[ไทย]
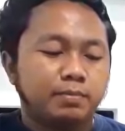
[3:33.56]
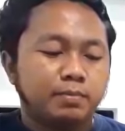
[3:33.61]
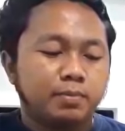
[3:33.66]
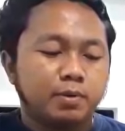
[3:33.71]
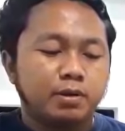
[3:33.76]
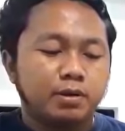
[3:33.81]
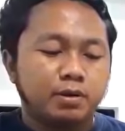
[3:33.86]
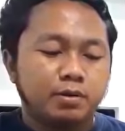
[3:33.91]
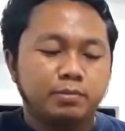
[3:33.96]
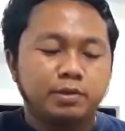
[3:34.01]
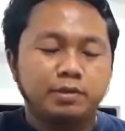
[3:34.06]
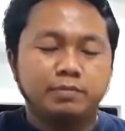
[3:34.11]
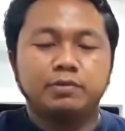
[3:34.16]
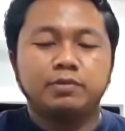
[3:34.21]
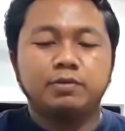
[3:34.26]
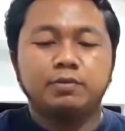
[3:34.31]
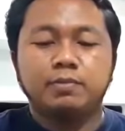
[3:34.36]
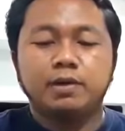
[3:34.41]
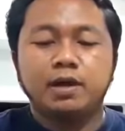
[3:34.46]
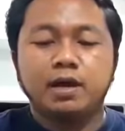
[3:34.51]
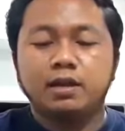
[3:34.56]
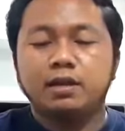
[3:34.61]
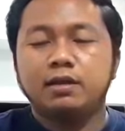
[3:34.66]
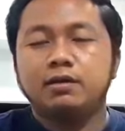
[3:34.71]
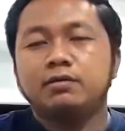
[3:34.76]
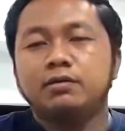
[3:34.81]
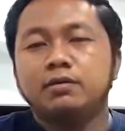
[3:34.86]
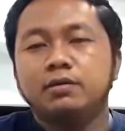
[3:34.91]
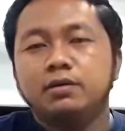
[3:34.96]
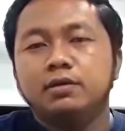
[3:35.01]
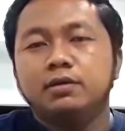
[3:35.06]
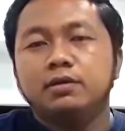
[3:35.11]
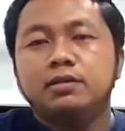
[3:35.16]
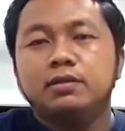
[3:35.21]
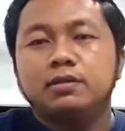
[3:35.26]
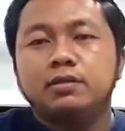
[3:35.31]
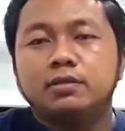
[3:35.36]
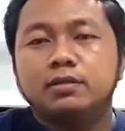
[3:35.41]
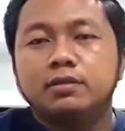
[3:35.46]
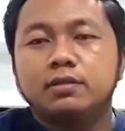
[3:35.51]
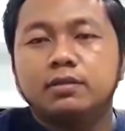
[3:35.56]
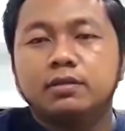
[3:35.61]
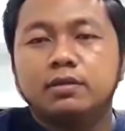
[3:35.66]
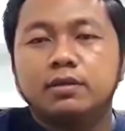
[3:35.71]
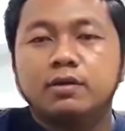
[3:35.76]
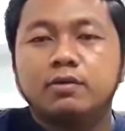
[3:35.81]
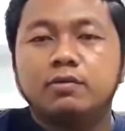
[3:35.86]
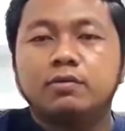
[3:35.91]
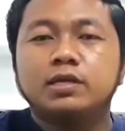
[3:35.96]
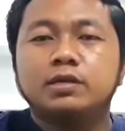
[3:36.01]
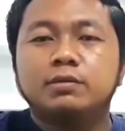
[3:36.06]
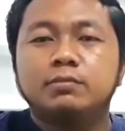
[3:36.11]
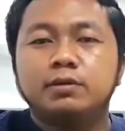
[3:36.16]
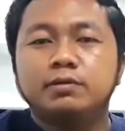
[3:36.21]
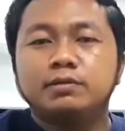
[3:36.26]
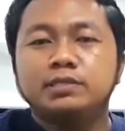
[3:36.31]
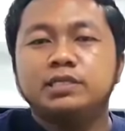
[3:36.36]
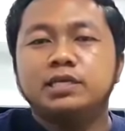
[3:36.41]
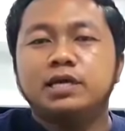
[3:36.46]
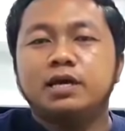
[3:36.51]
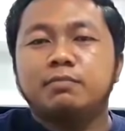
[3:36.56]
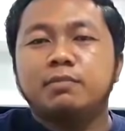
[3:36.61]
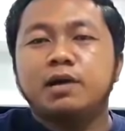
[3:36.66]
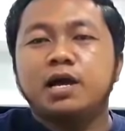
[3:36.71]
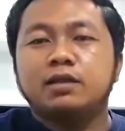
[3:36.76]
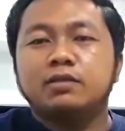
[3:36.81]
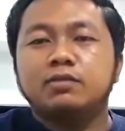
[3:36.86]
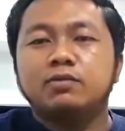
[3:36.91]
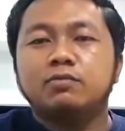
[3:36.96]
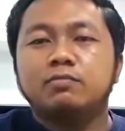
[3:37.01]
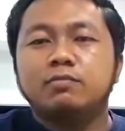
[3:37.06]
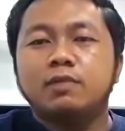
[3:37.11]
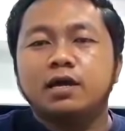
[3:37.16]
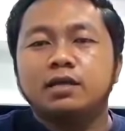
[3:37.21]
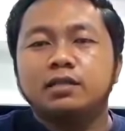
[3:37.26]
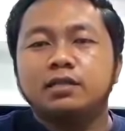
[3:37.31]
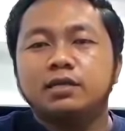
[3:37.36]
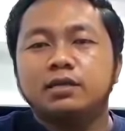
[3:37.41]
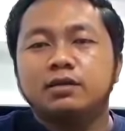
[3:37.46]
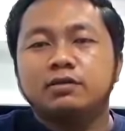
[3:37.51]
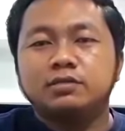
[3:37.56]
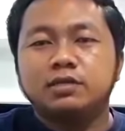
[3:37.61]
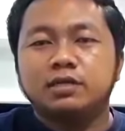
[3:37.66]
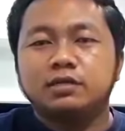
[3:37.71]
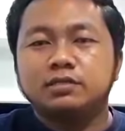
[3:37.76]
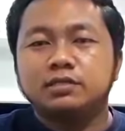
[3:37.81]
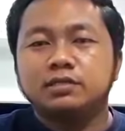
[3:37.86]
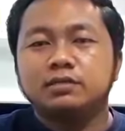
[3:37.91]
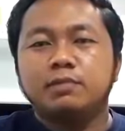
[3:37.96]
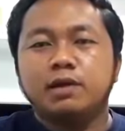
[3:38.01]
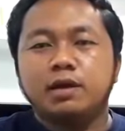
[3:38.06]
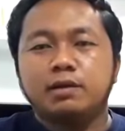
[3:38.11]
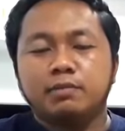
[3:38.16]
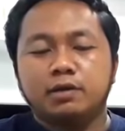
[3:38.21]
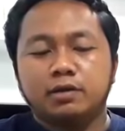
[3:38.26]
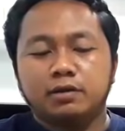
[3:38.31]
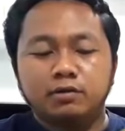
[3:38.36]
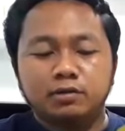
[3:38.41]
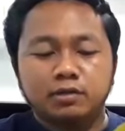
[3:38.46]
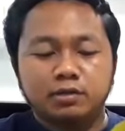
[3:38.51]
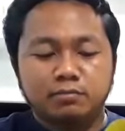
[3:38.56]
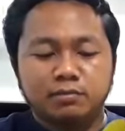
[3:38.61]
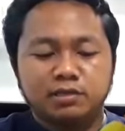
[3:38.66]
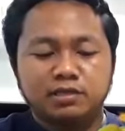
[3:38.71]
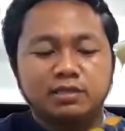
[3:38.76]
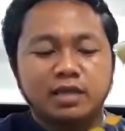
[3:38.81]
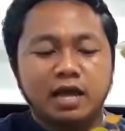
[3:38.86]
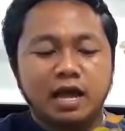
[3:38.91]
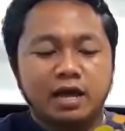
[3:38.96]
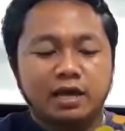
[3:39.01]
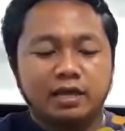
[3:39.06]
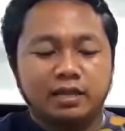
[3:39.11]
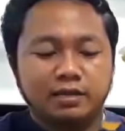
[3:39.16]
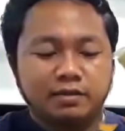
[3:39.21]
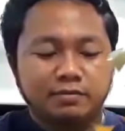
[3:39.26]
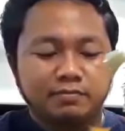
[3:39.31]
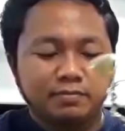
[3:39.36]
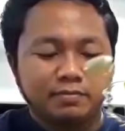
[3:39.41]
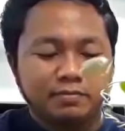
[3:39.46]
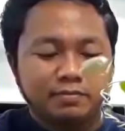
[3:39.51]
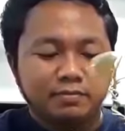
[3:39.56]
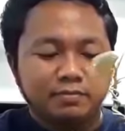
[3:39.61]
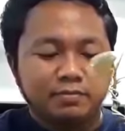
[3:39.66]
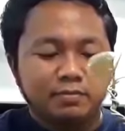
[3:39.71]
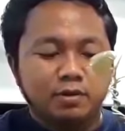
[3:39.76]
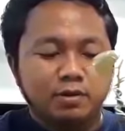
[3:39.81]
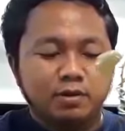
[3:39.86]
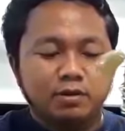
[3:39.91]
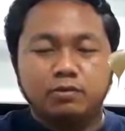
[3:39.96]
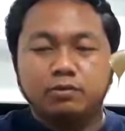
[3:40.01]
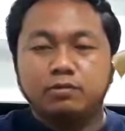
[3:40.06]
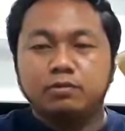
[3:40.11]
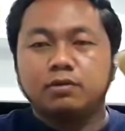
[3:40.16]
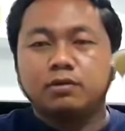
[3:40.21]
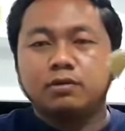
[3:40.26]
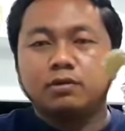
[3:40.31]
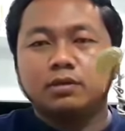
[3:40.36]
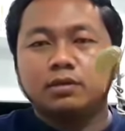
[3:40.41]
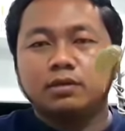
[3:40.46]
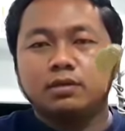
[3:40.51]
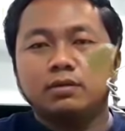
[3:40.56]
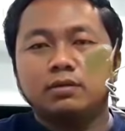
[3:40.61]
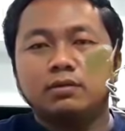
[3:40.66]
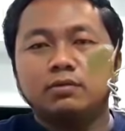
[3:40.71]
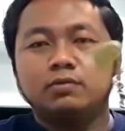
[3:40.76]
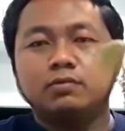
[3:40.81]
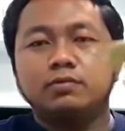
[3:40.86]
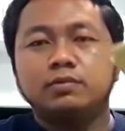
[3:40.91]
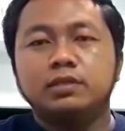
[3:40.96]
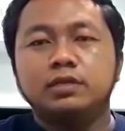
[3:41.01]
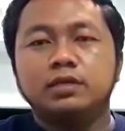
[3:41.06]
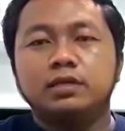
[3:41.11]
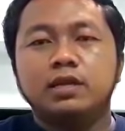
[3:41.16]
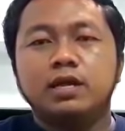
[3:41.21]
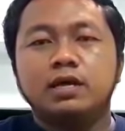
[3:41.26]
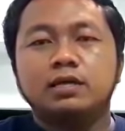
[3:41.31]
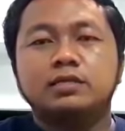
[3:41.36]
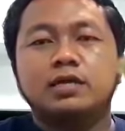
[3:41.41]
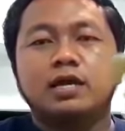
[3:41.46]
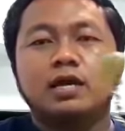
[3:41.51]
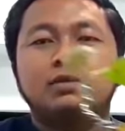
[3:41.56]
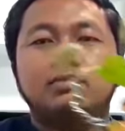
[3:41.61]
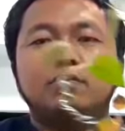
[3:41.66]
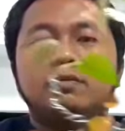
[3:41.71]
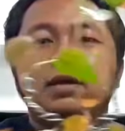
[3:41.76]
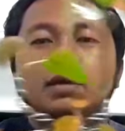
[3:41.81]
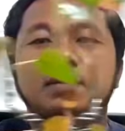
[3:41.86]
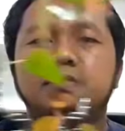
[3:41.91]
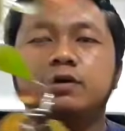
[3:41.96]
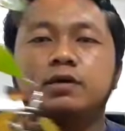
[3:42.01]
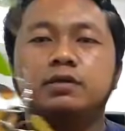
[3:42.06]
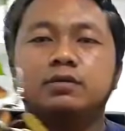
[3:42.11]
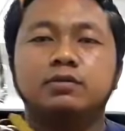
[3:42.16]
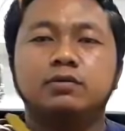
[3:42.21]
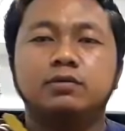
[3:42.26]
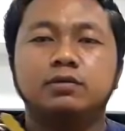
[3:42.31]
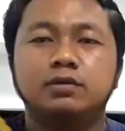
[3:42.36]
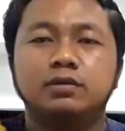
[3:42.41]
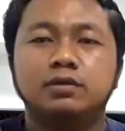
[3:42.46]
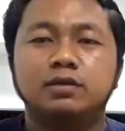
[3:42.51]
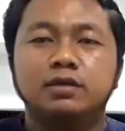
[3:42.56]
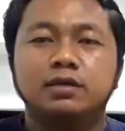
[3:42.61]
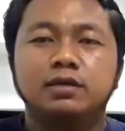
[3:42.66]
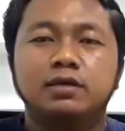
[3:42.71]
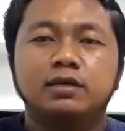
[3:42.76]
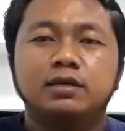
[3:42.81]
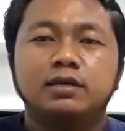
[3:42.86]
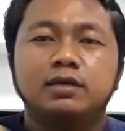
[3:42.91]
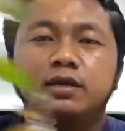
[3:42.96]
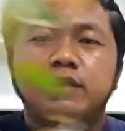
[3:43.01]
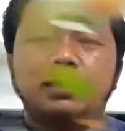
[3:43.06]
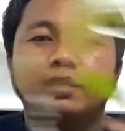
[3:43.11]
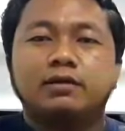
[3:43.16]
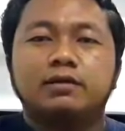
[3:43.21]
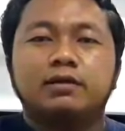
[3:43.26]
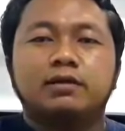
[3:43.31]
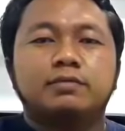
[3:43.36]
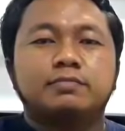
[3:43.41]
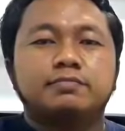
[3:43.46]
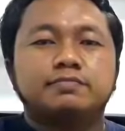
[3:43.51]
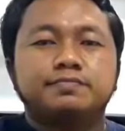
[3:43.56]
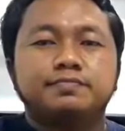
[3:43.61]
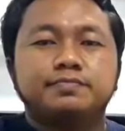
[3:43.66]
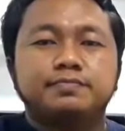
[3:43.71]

เพราะเรามีประสบการณ์แล้วเราก็จะไม่ได้เสี่ยงมากต้นไม้ที่เราสั่งซื้อมามันก็จะไม่ตายนะครับเพราะเราก็จะรู้วิธีรักษาดูแลเบื้องต้นแล้วนะครับ